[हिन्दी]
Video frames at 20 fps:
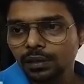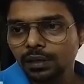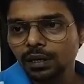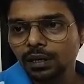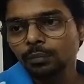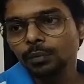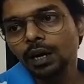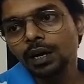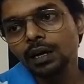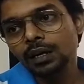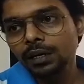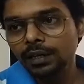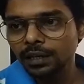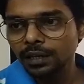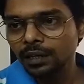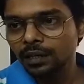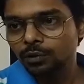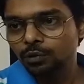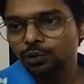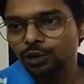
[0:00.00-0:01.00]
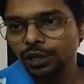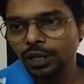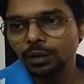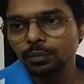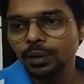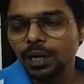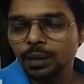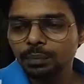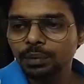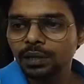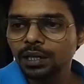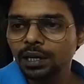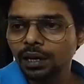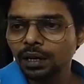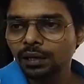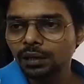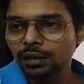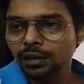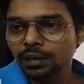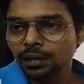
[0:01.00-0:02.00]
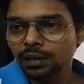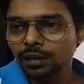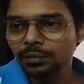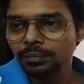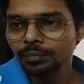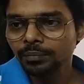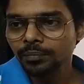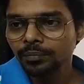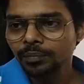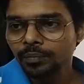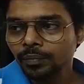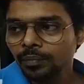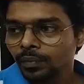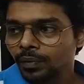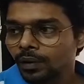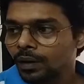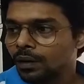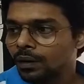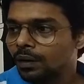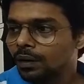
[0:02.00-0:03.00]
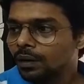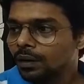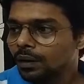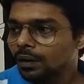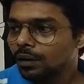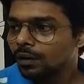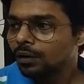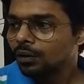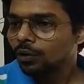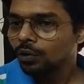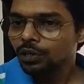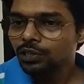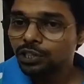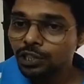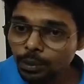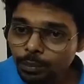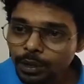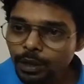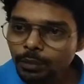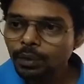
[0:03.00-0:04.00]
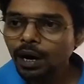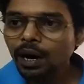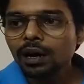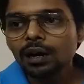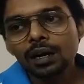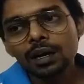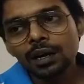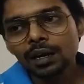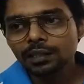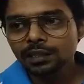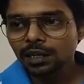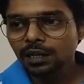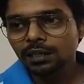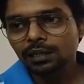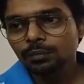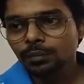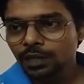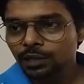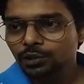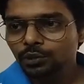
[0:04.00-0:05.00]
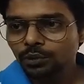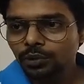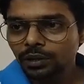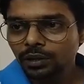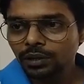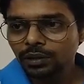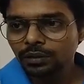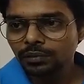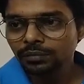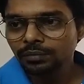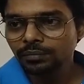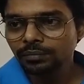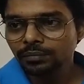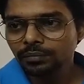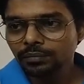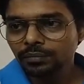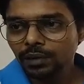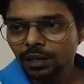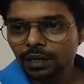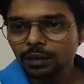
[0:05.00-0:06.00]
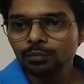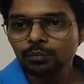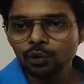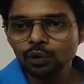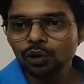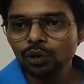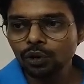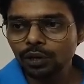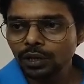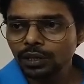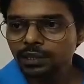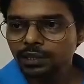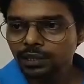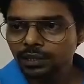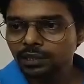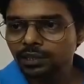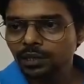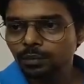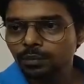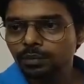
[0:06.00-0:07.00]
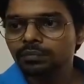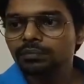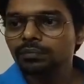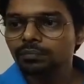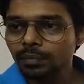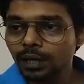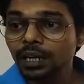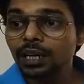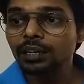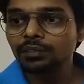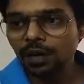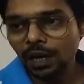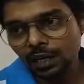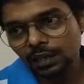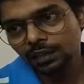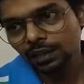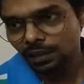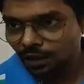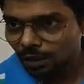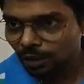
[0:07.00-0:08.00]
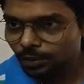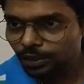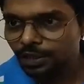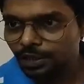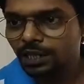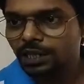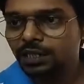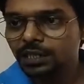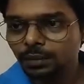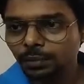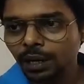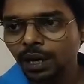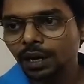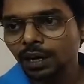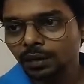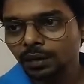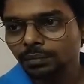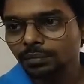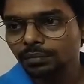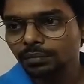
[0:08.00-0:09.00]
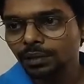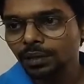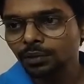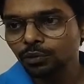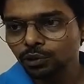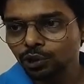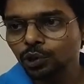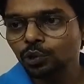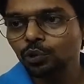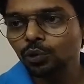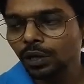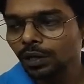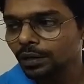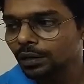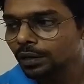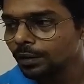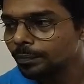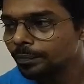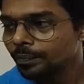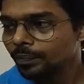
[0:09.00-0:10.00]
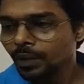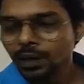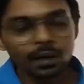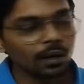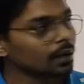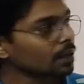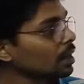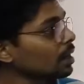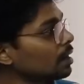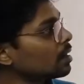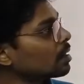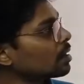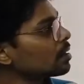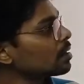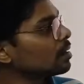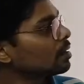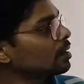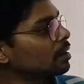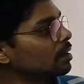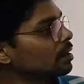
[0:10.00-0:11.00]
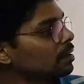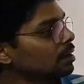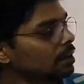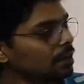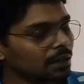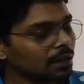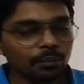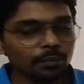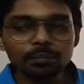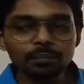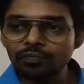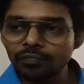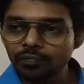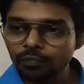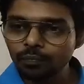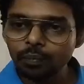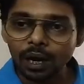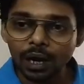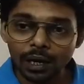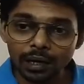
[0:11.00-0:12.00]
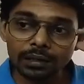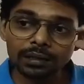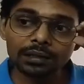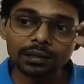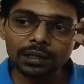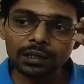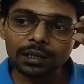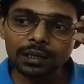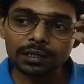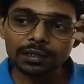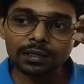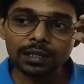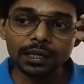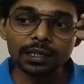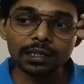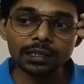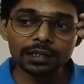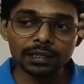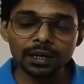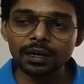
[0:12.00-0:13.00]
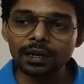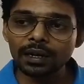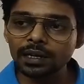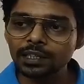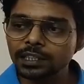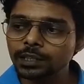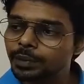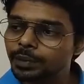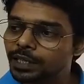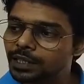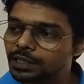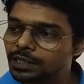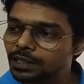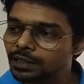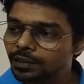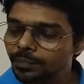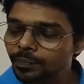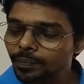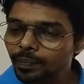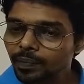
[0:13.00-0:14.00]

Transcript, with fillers: कि हमारे लीडर को जेल में आपने डाल रखा है और जब ये बाहर आए आजादी मिल चुकी थी मतलब मोर और लेस जब मिलने वाली थी तभी जेल से बाहर इनको छोड़ा गया खैर इनकी महानता के कई सारे एस्पेक्ट्स हैं